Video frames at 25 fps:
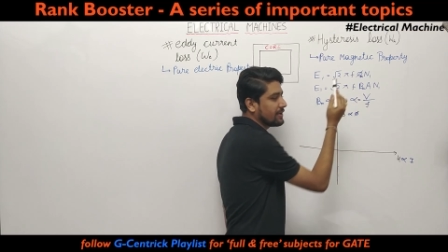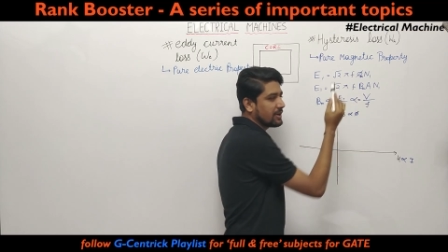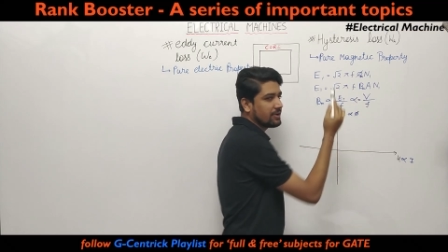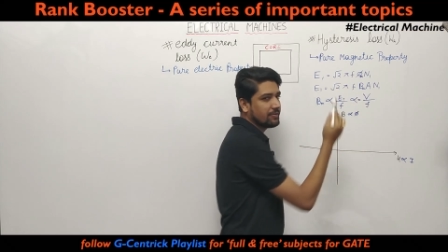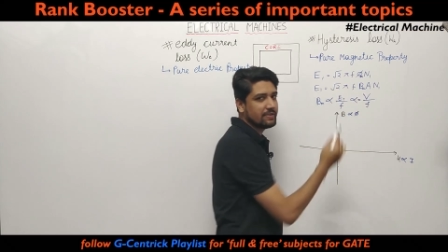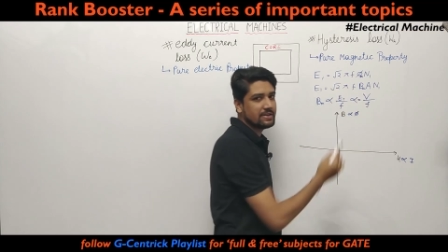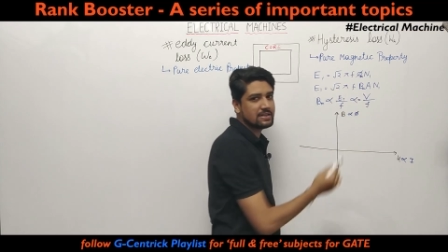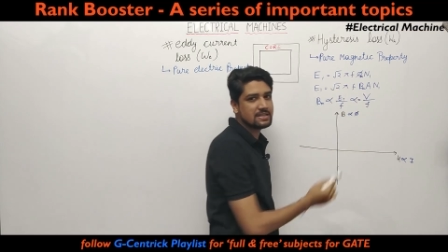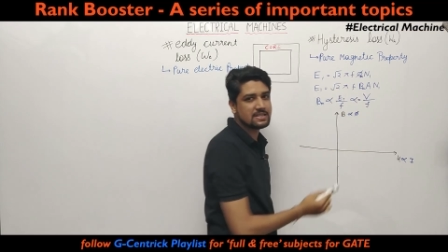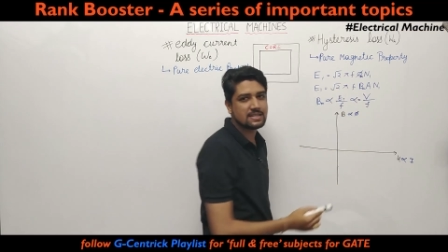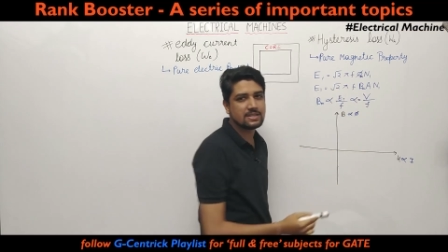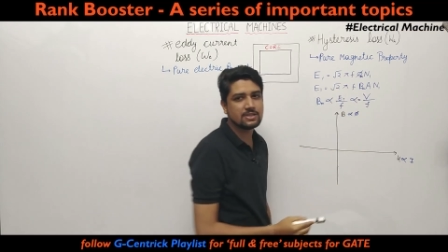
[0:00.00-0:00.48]

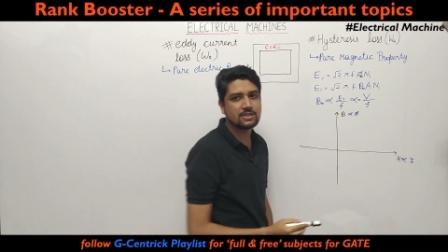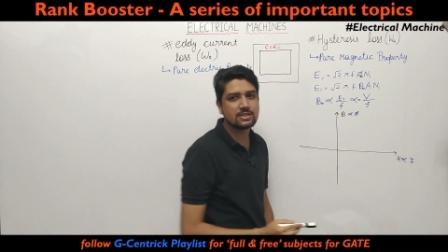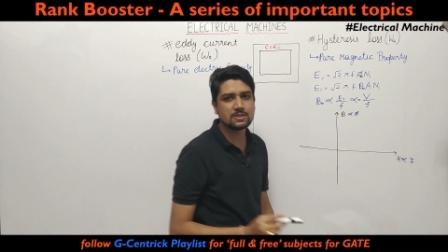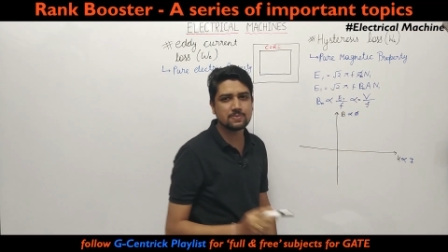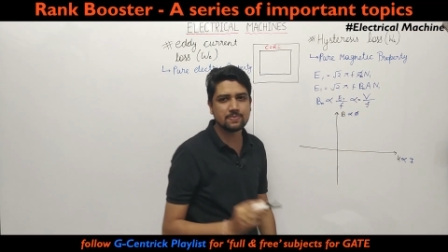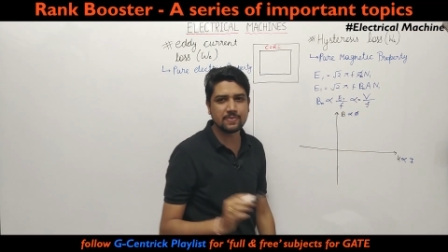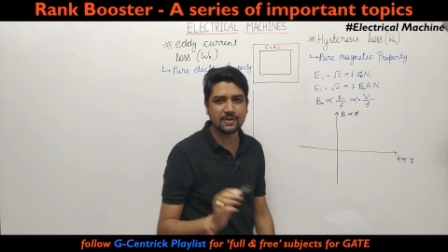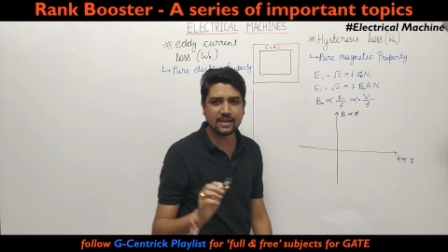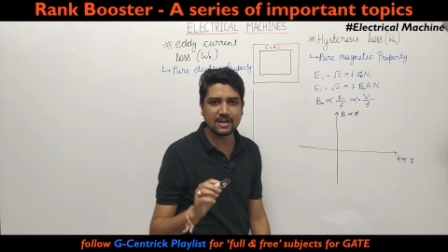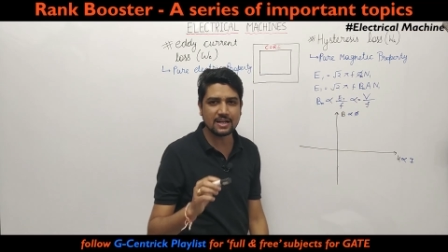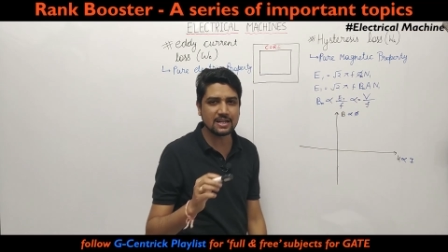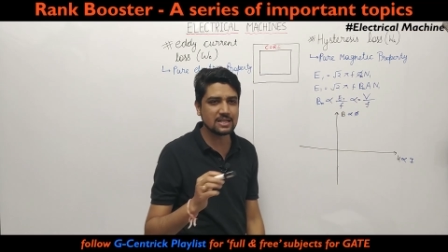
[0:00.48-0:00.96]
फ्रिक्वेंसी जिस
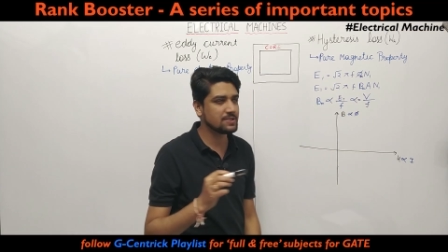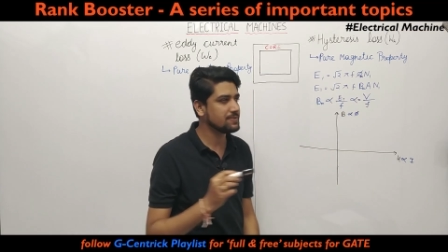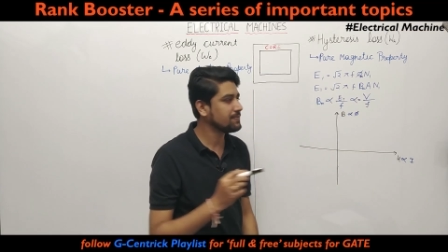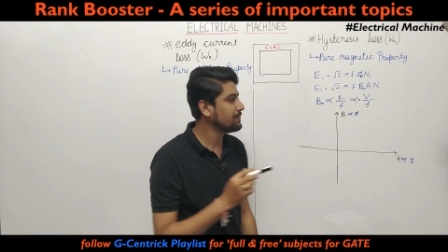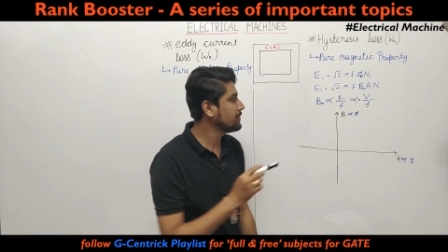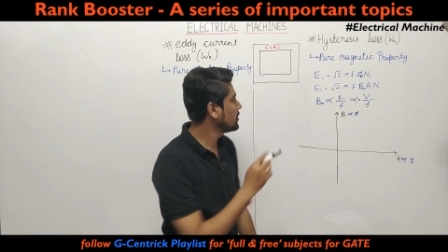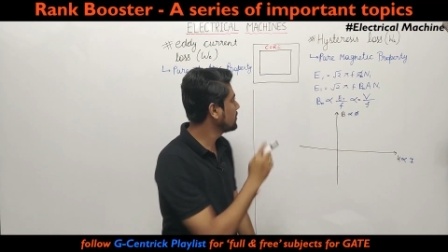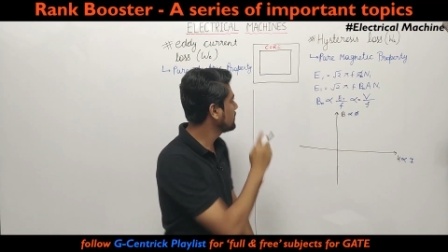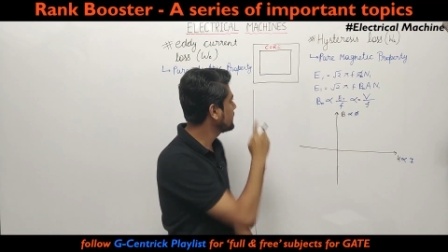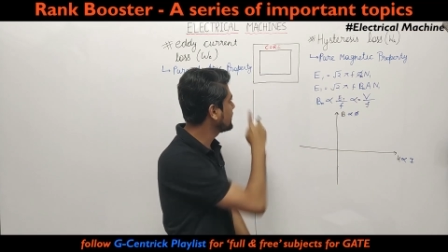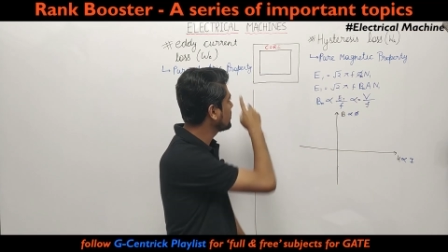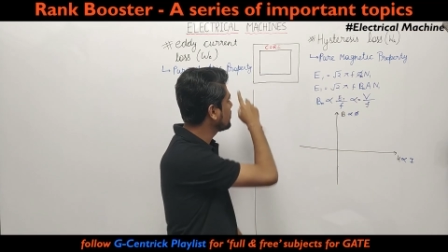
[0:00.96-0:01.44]
ट्रांसफॉर्मर
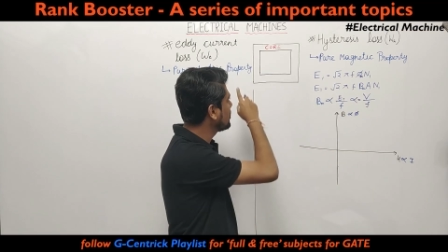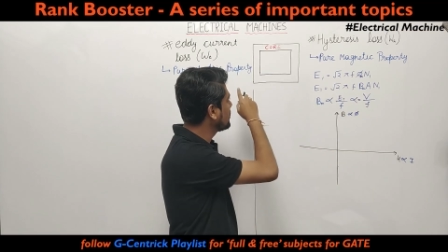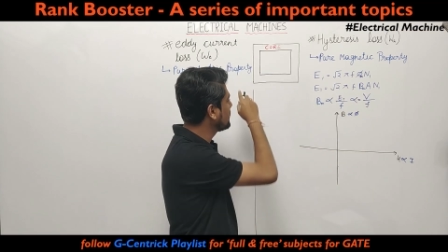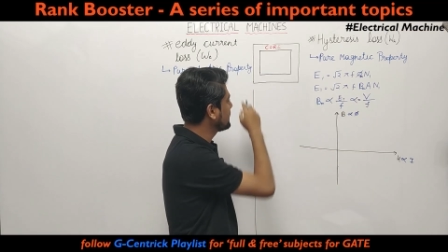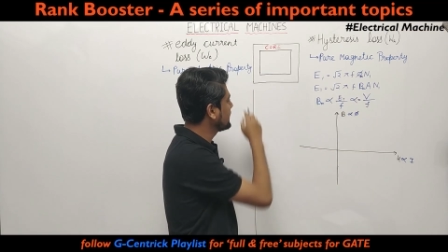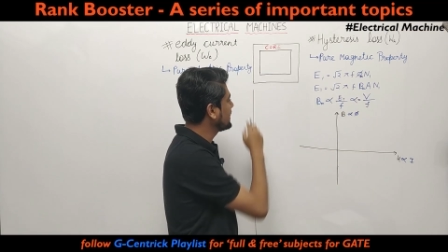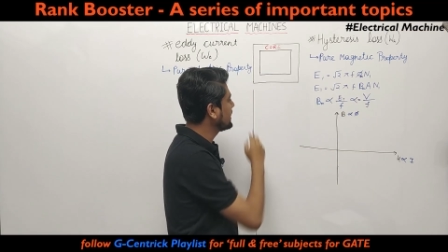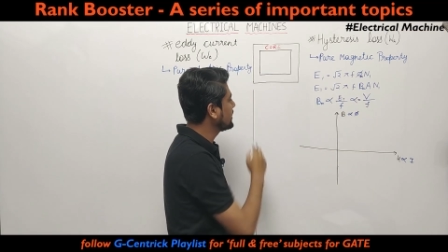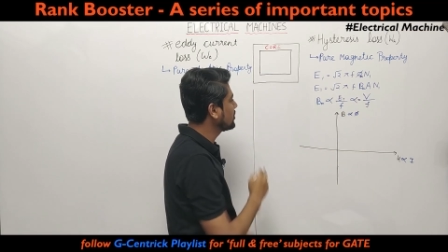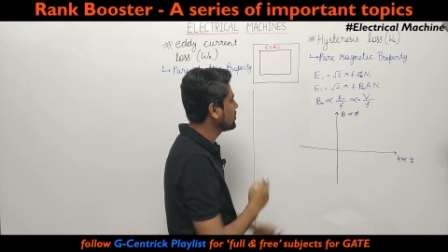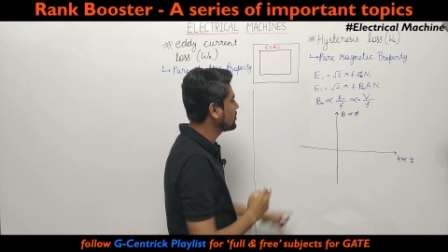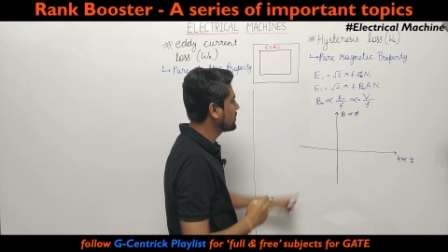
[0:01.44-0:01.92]
ट्रांसफार्मर
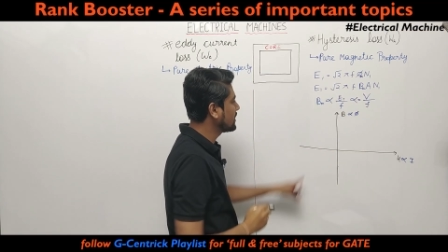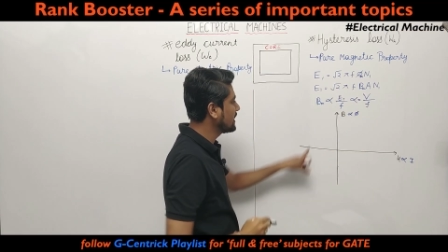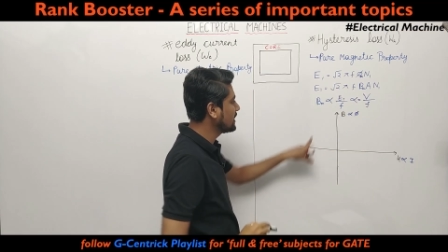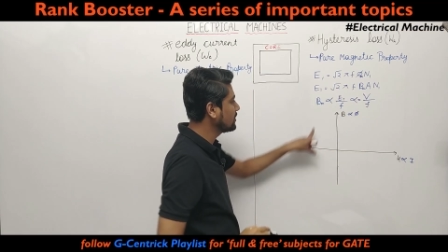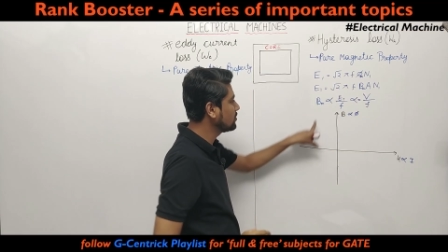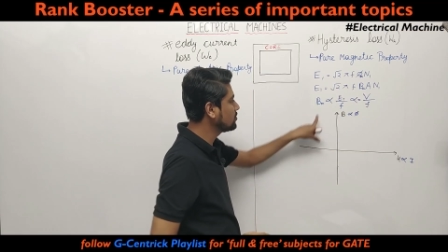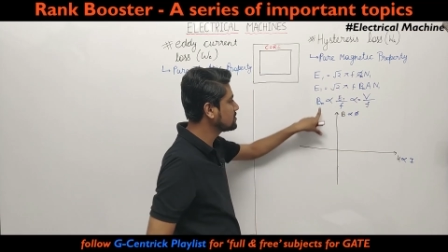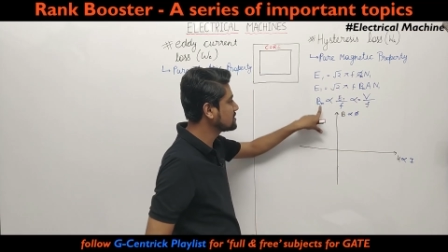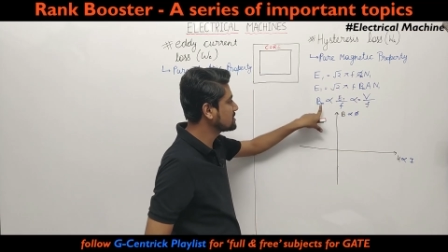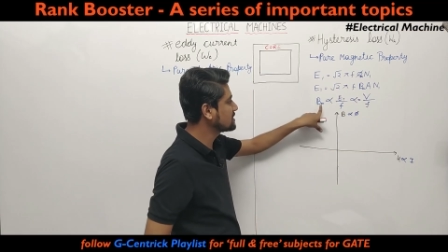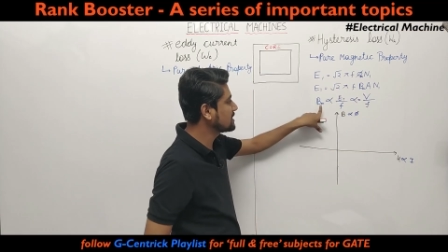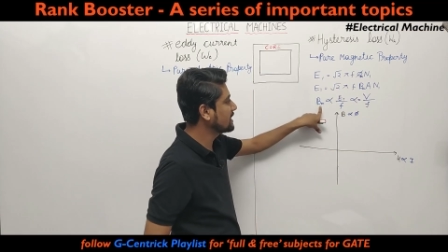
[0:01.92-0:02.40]
ऑपरेट हो रहा है
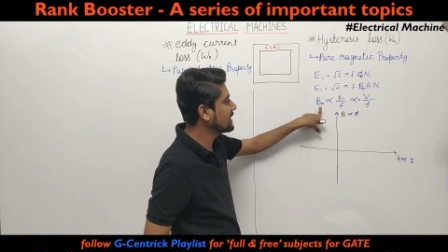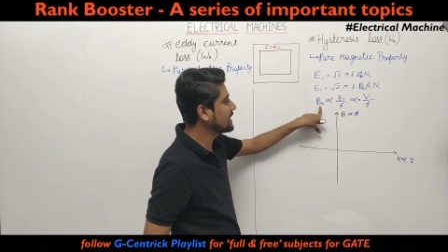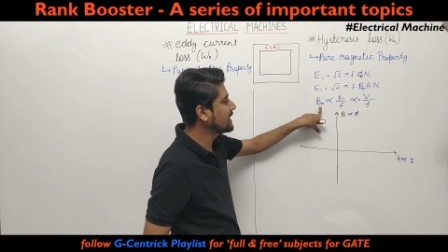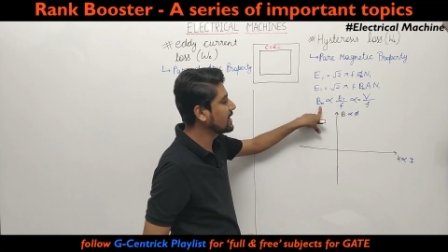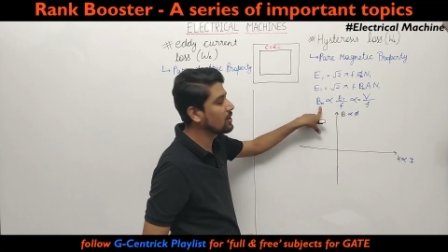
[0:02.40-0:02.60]
तो उसका